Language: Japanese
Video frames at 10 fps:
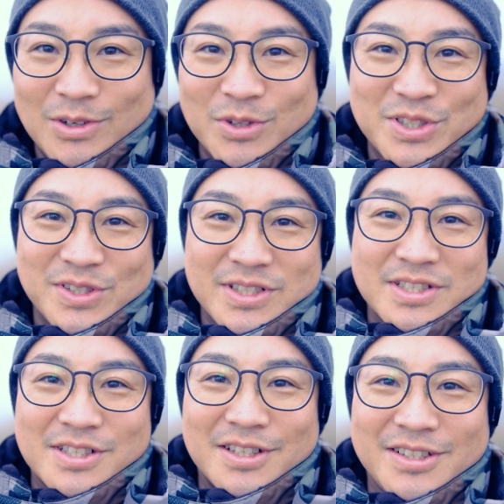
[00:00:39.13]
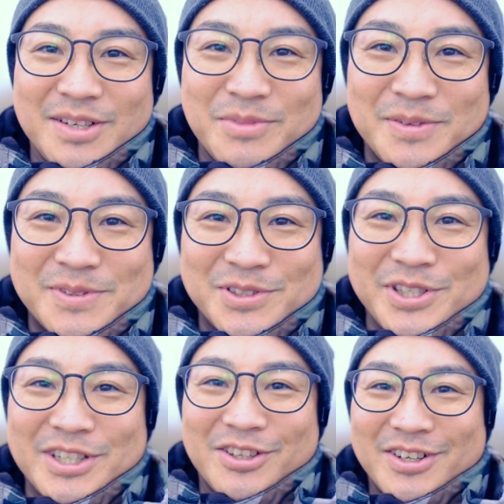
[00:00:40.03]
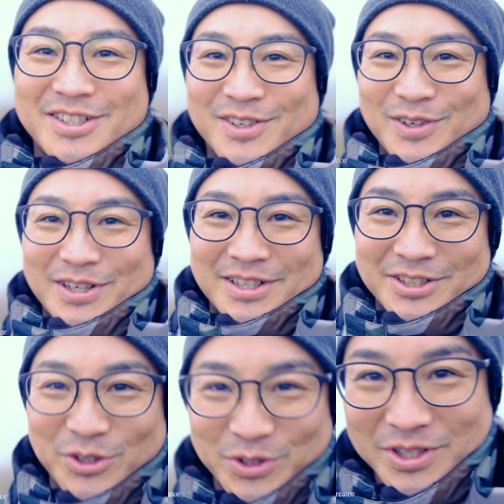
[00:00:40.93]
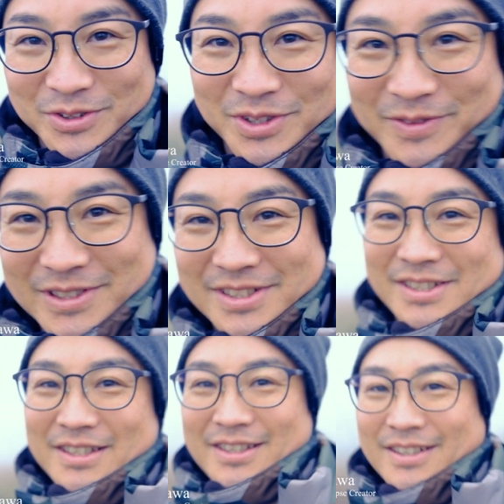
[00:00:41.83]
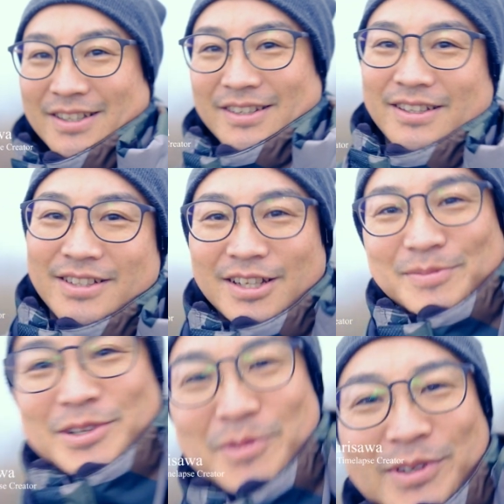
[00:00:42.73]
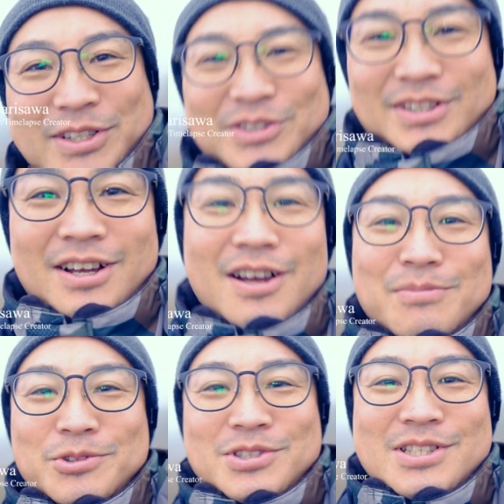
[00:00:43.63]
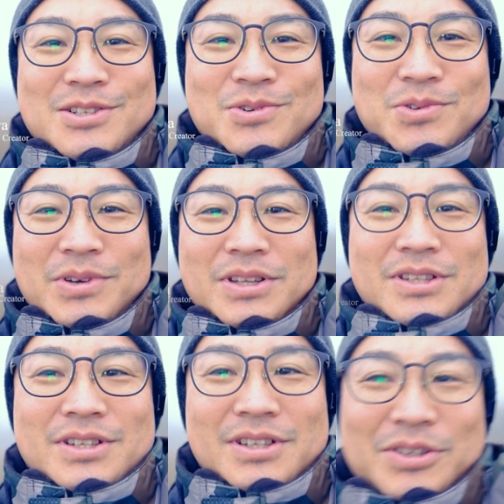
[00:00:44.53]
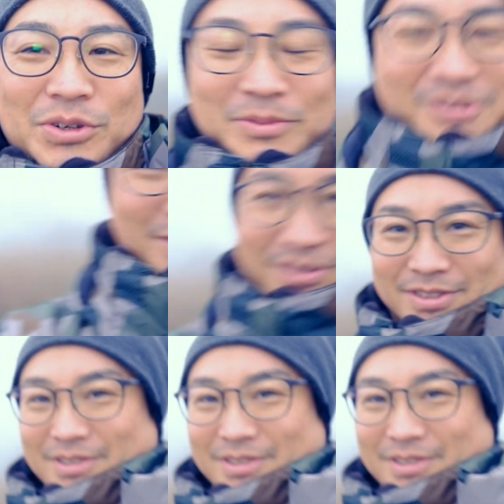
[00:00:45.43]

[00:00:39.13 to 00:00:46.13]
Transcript: 星空写真家、タイムラプスクリエイターになりそうはひろゆきでございます。ただいま私は高ぼっち高原に来ております。